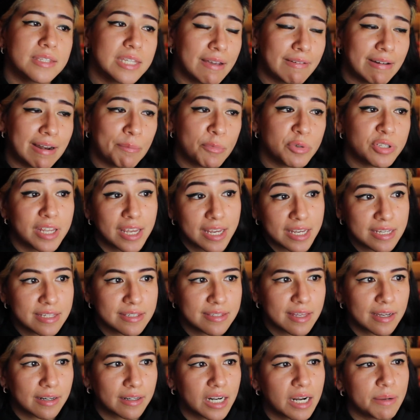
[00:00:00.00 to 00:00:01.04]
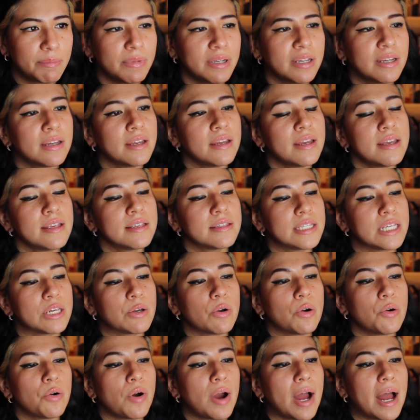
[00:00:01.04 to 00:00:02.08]
si hablamos de Instagram,
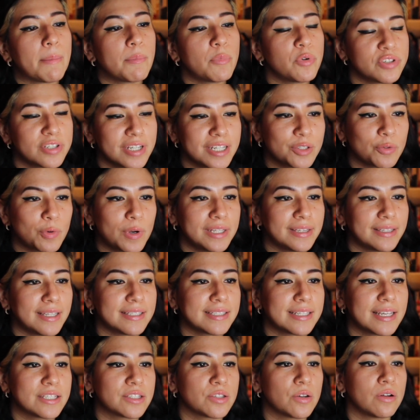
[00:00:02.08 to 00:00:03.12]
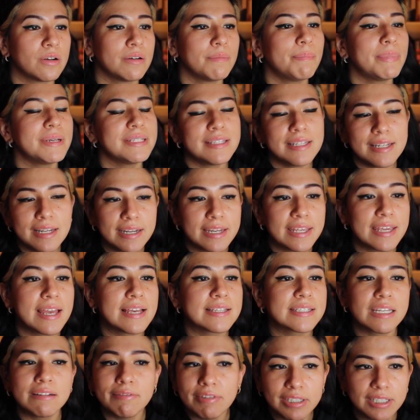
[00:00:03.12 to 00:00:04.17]
sigo a muchas cuentas que son
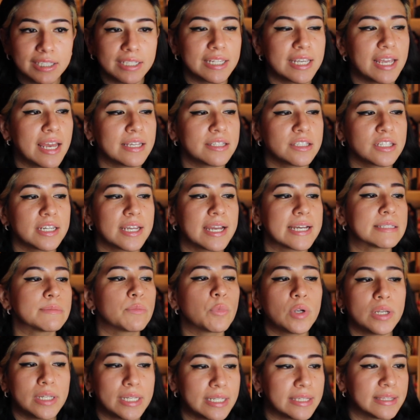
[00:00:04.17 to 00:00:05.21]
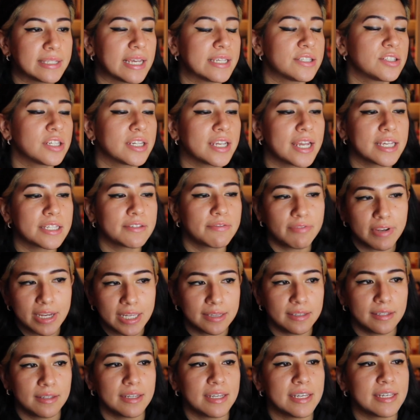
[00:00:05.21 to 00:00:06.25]
pastelerías, cafeterías, chicas muy lindas, chicas
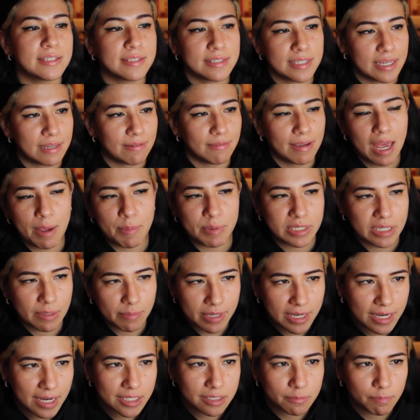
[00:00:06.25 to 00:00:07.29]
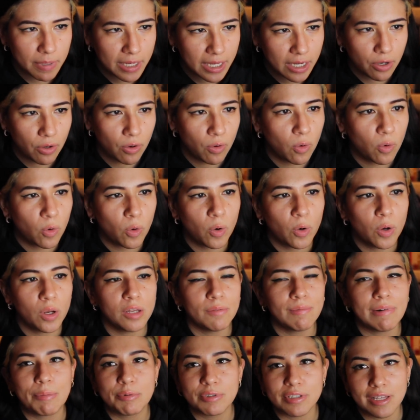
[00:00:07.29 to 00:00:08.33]
fit y sí, a mis amigues, pero
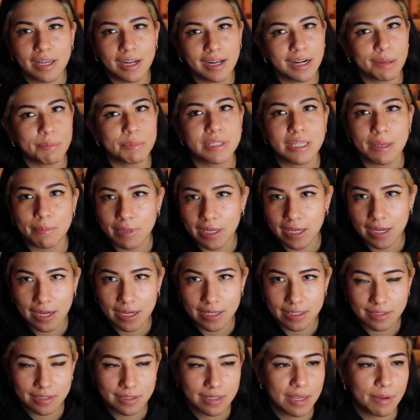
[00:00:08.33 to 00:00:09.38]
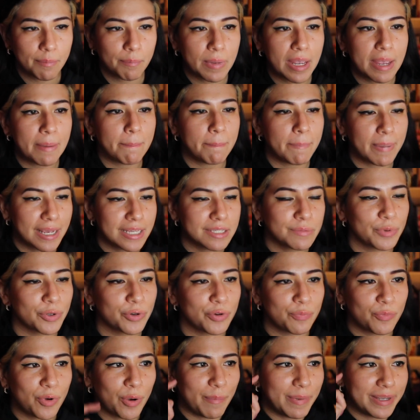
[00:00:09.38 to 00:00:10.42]
hoy vamos a dejar a mis amigues en paz por
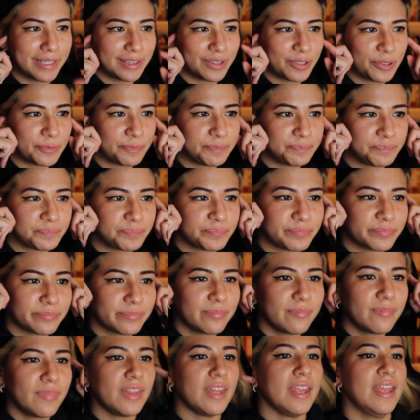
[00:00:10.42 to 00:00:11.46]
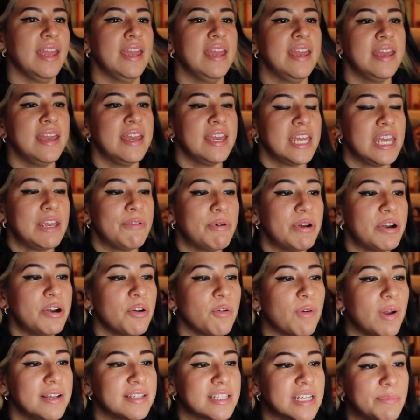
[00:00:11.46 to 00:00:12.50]
un momento. Y
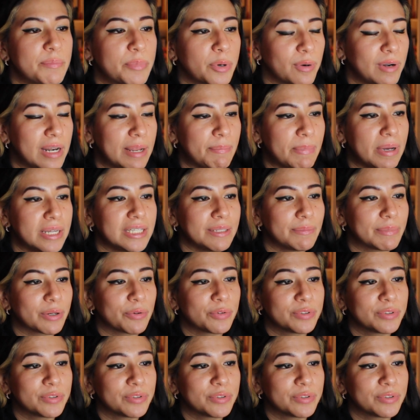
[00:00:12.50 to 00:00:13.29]
bueno, ¿cuál es el problema? Te